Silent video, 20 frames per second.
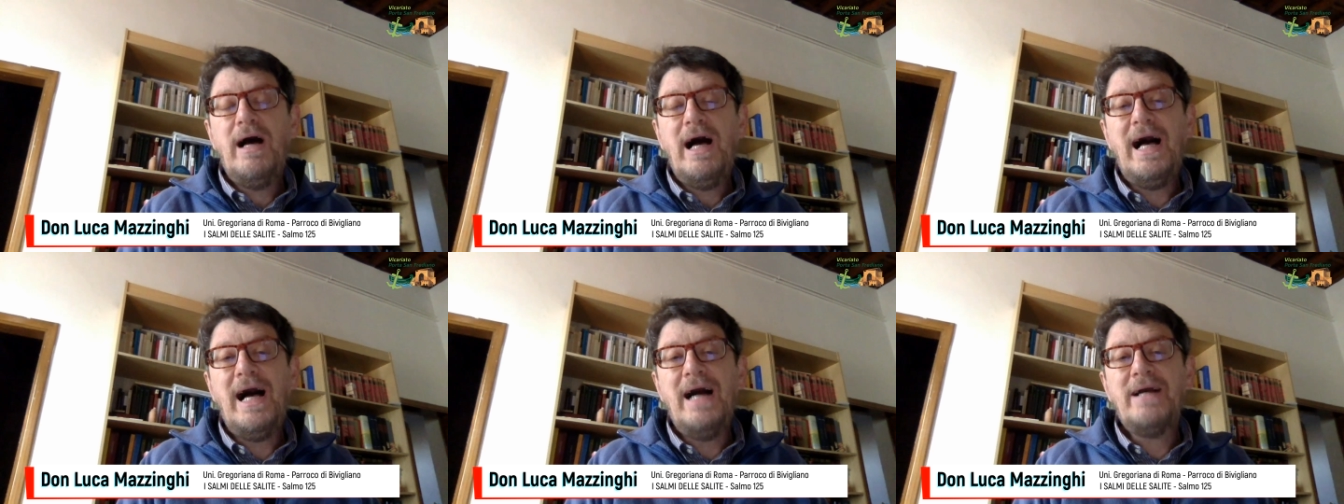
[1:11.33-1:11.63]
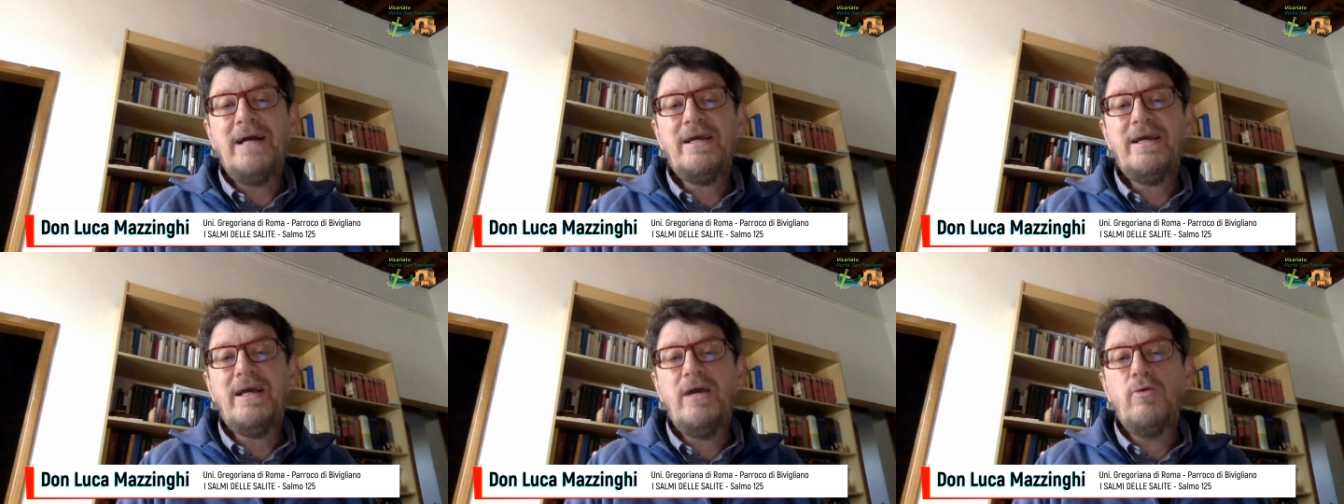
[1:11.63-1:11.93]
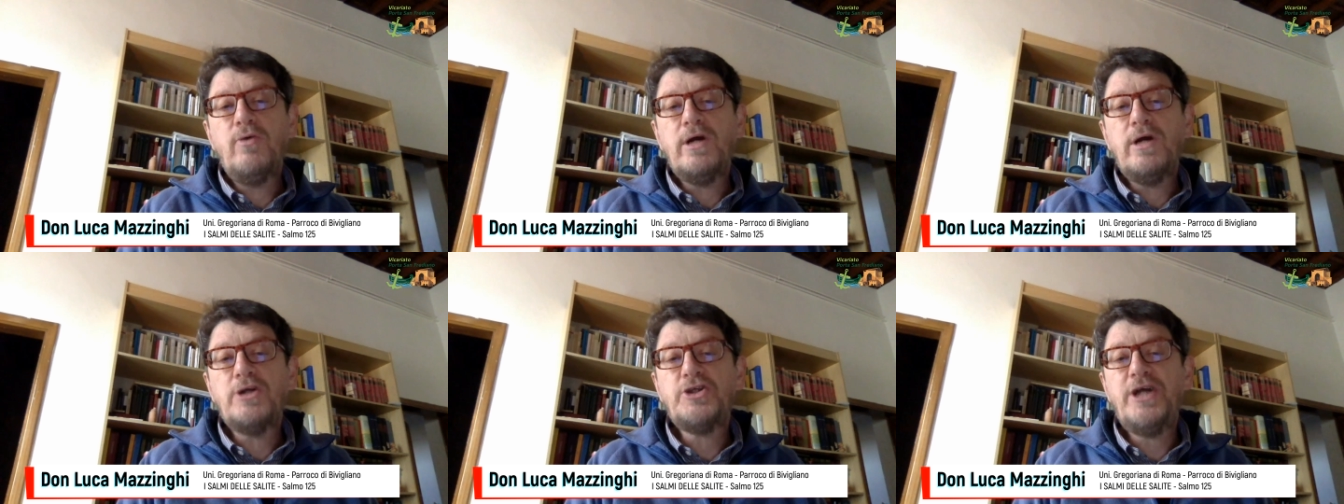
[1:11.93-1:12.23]
ha anche
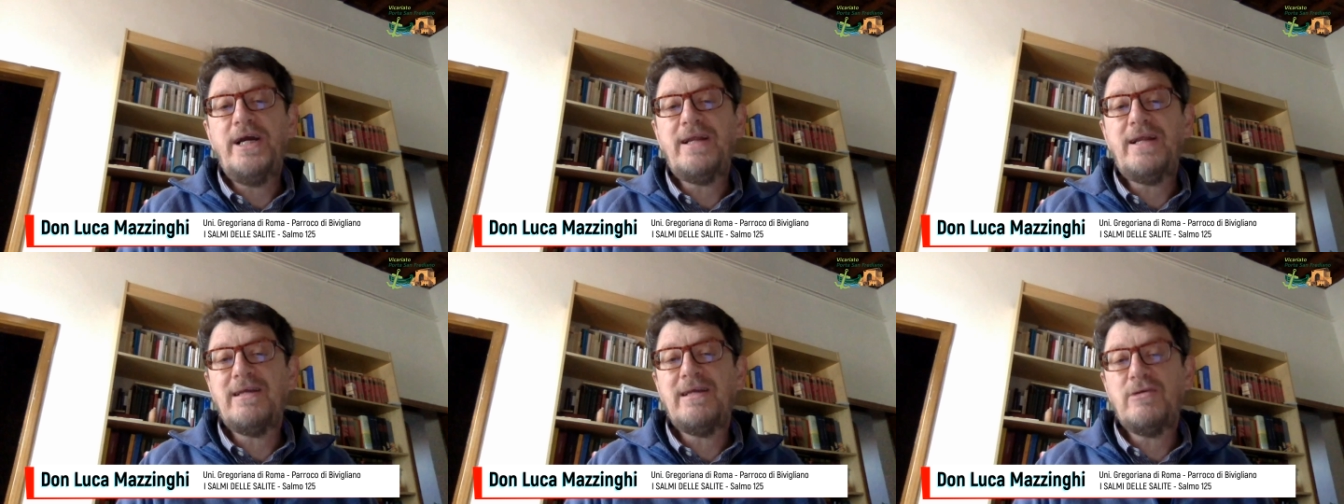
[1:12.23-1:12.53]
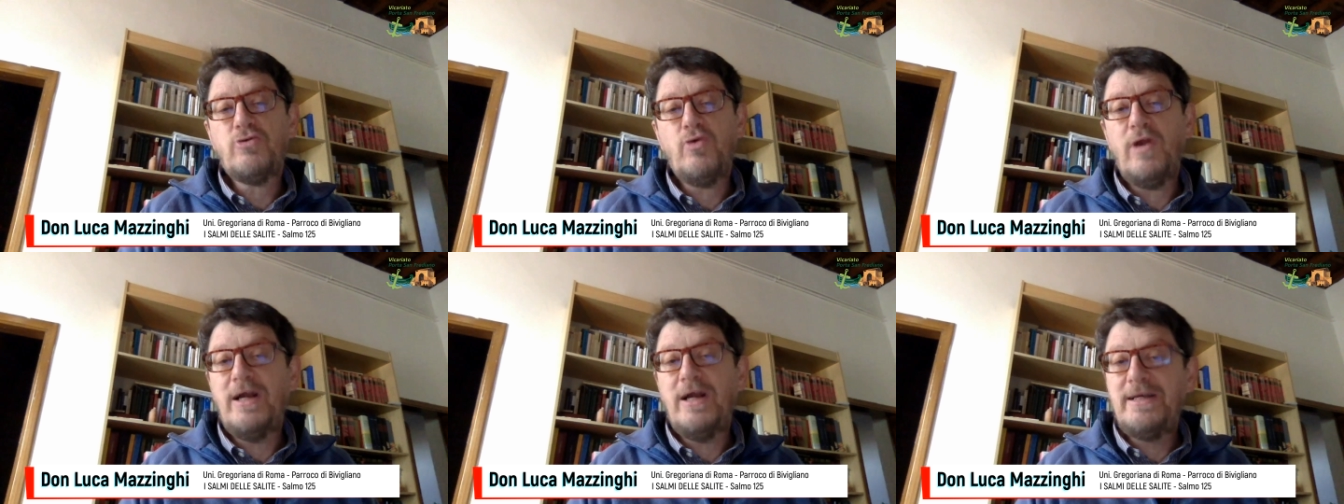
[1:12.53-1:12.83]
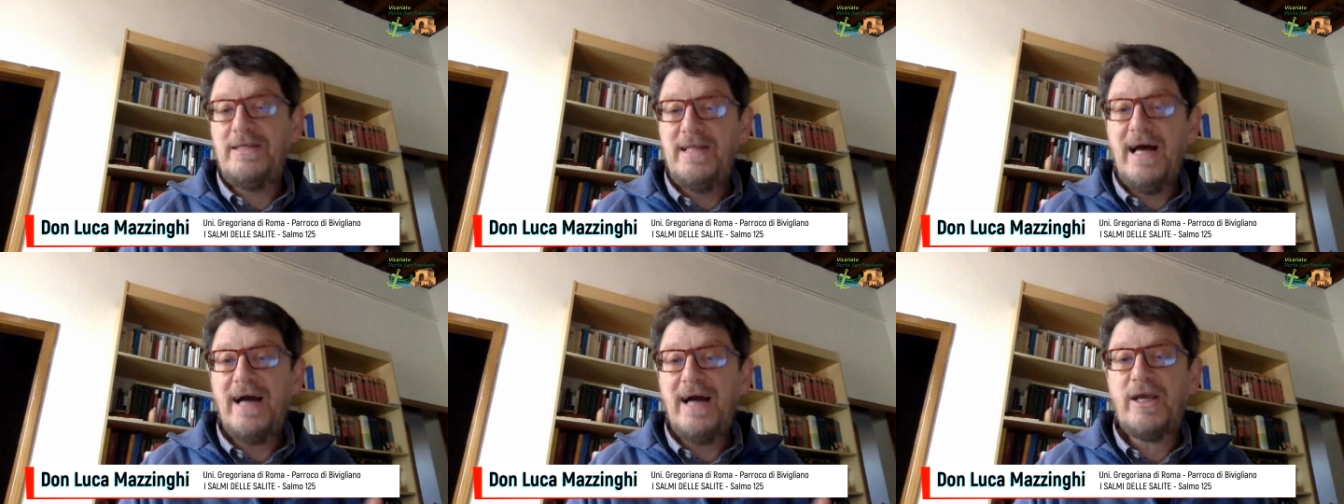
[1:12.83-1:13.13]
una certa
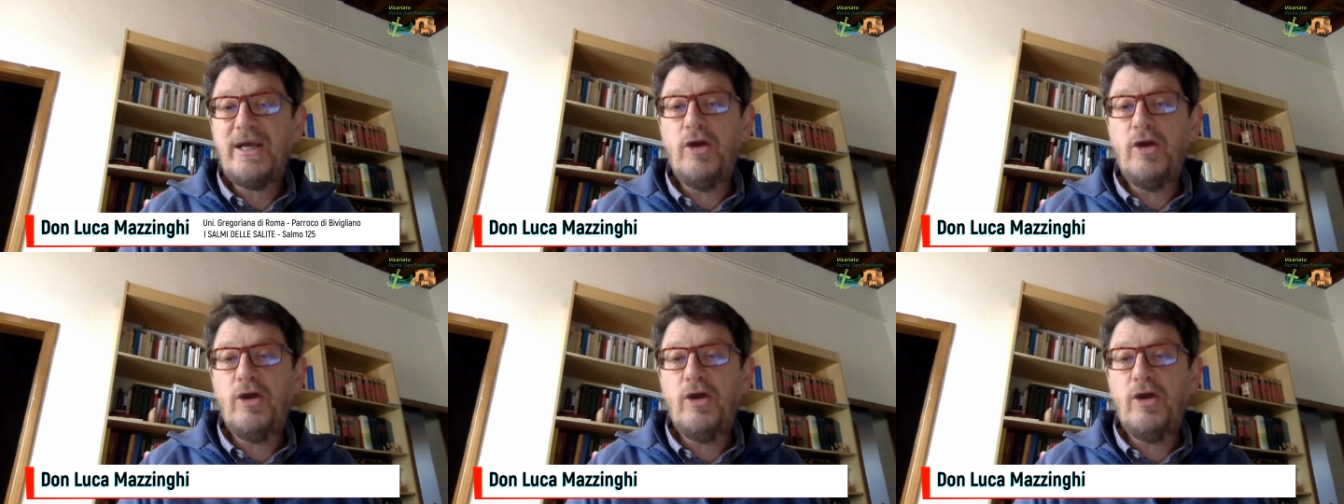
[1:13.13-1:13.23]
tonalità